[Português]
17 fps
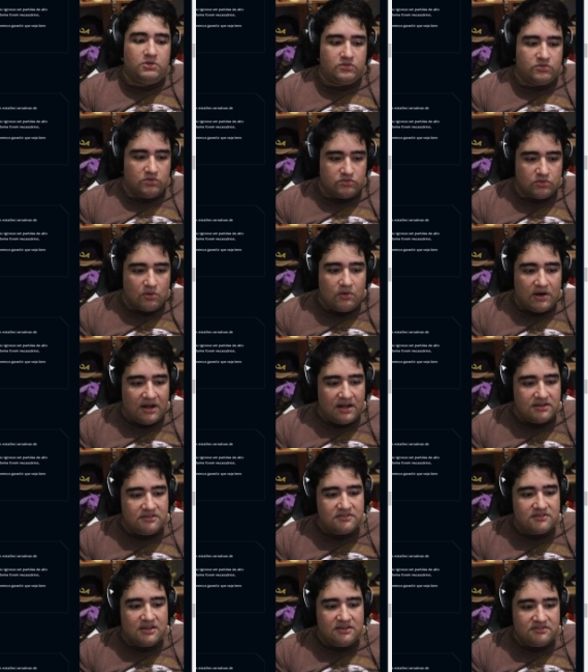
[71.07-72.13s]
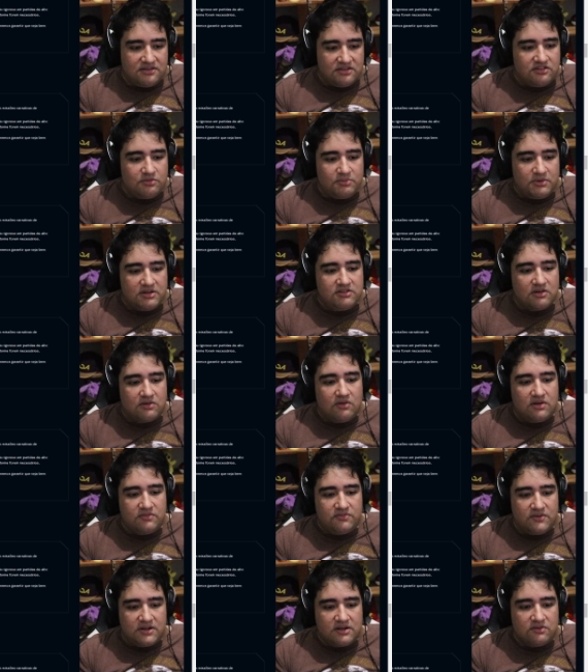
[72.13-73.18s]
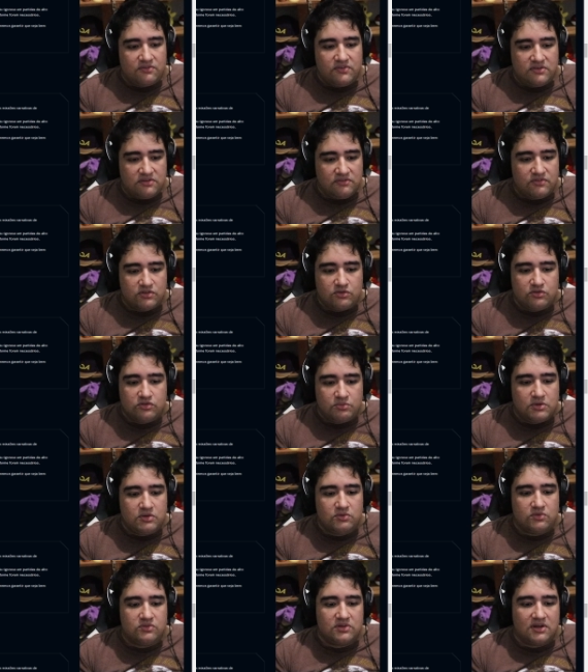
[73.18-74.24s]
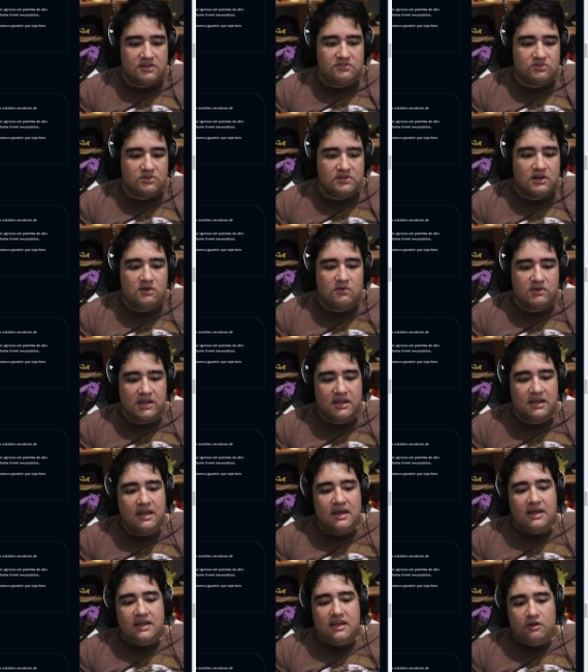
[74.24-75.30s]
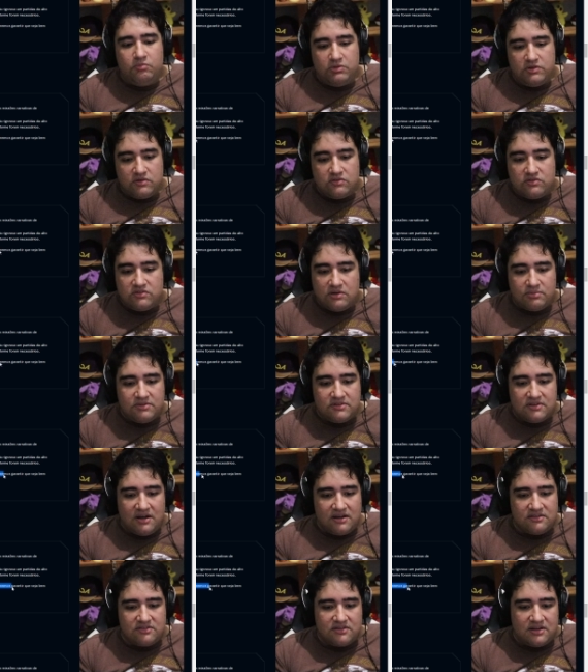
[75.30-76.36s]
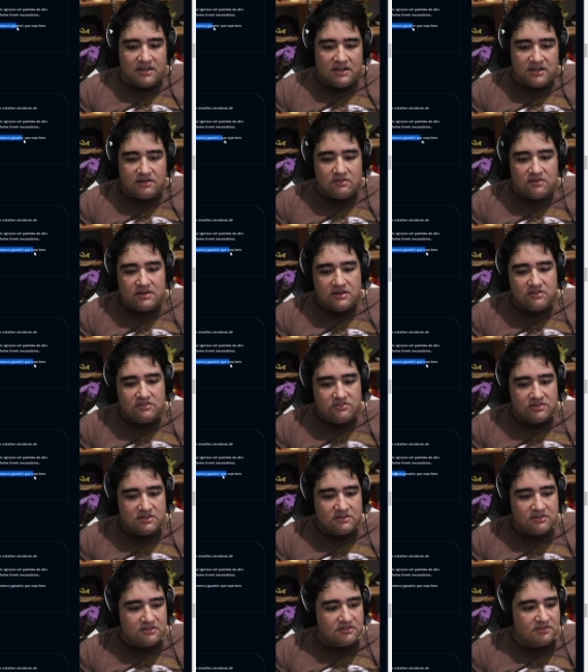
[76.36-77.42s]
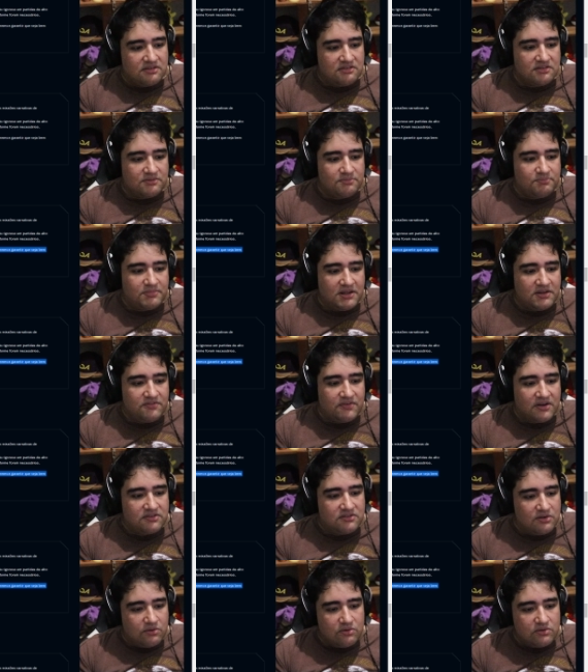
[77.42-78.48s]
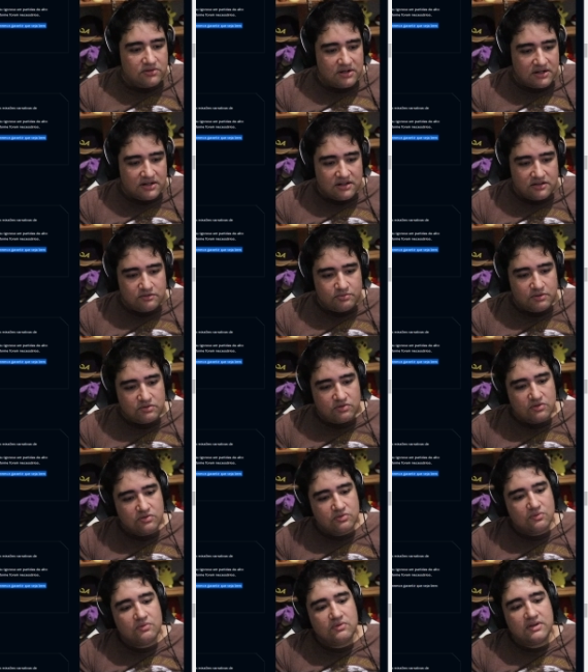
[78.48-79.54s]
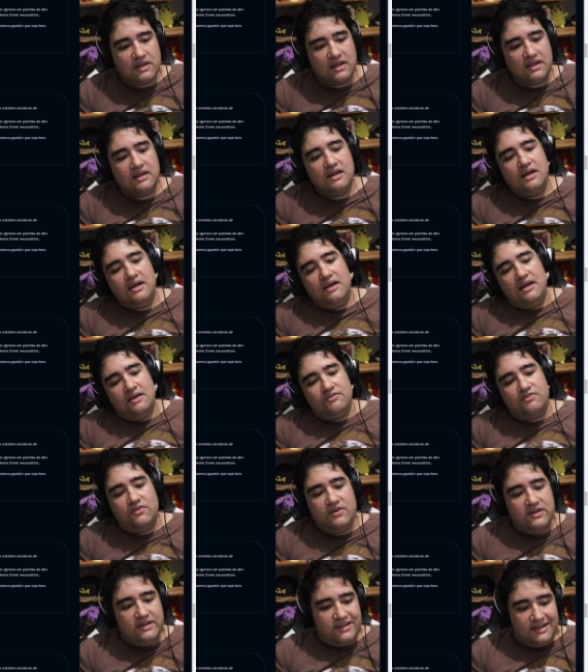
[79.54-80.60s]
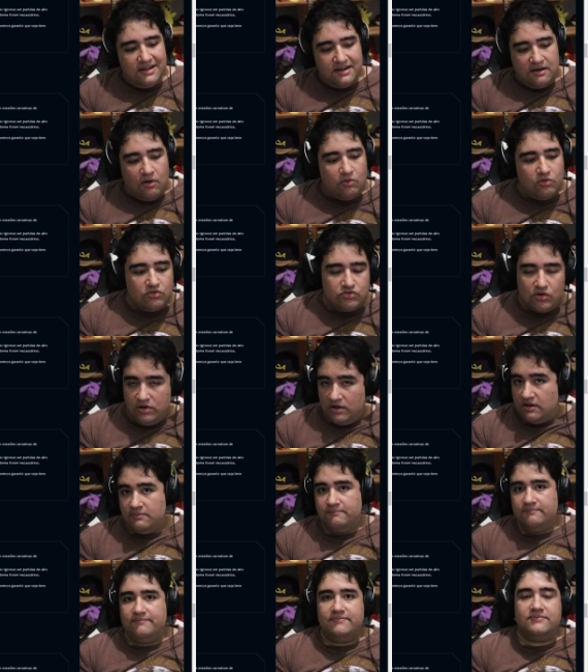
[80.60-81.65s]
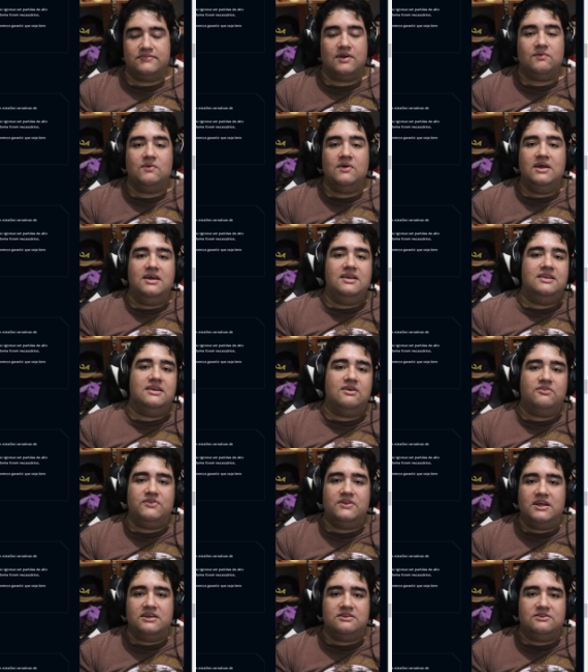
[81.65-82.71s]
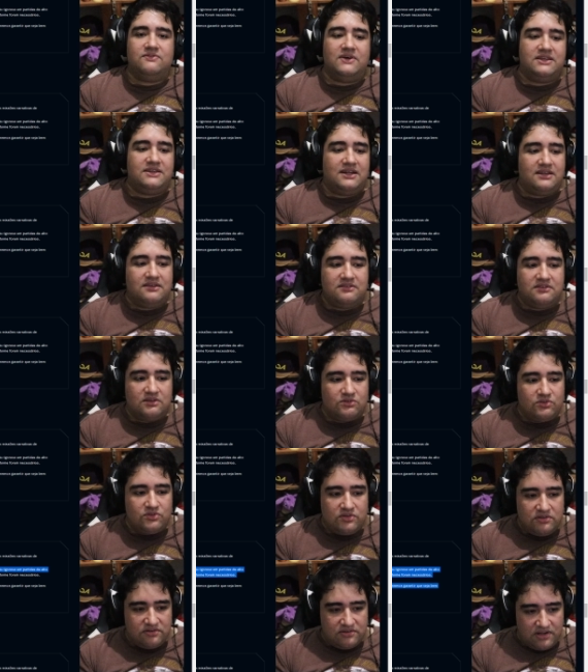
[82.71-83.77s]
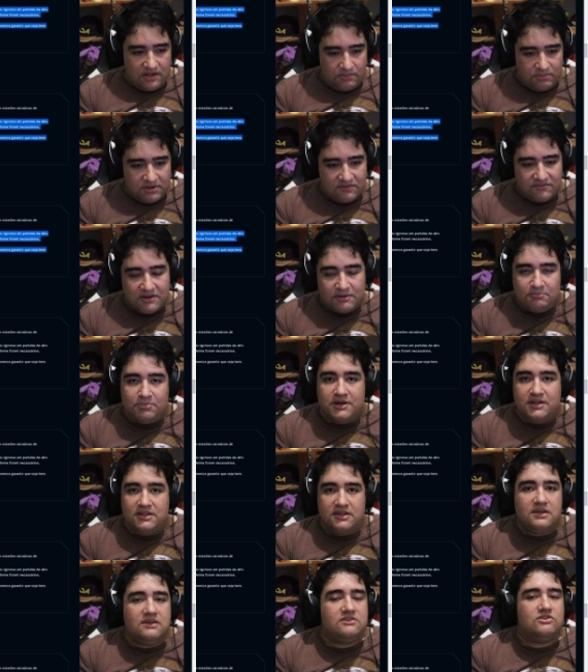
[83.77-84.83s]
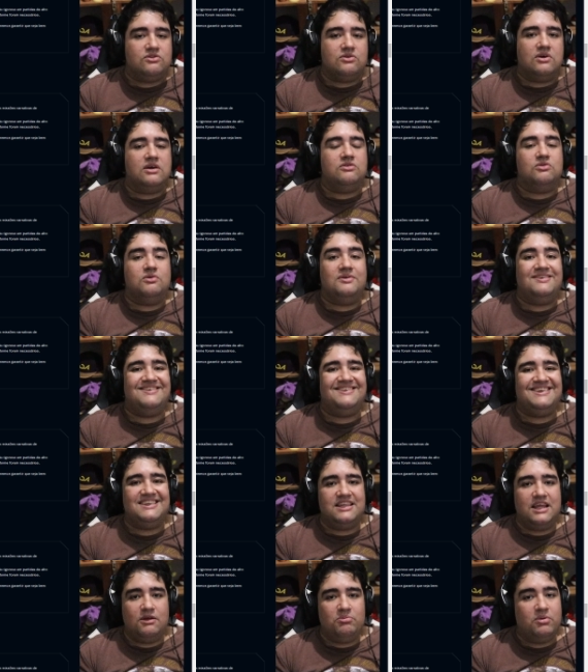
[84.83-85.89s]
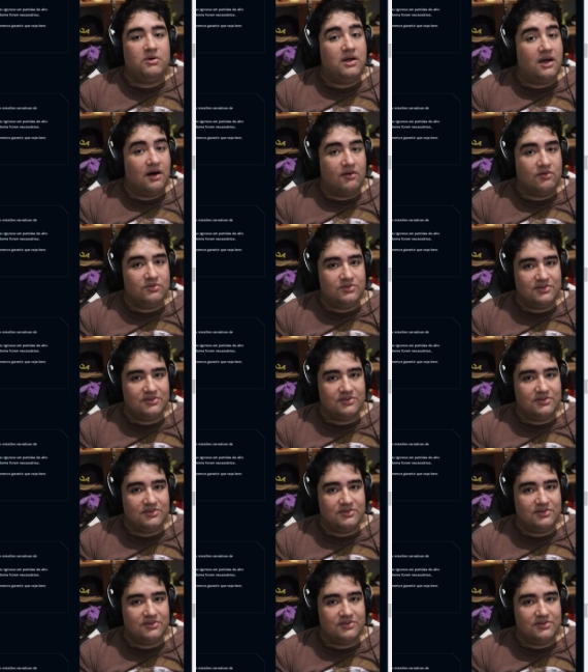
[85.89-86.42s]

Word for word: Pessoas honradas recentemente agora ficarão visíveis nos menus adicionar alguém e pedidos de amizade, querendo garantir que seja bem fácil encontrar aquelas pessoas com quem foi legal jogar. Então, League of Legends vai estar tá lançando um sistema que vai banir esses jogadores em tempo real